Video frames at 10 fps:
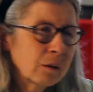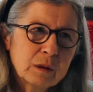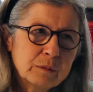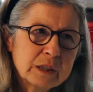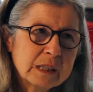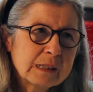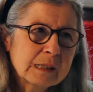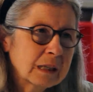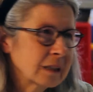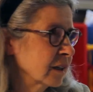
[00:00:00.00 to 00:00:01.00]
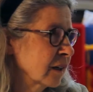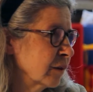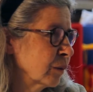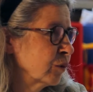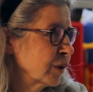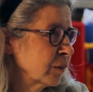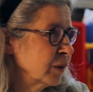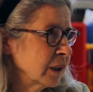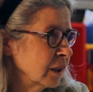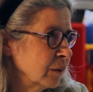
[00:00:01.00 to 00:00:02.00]
e un'amicizia che ci eravamo
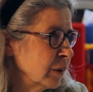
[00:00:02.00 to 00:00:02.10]
veramente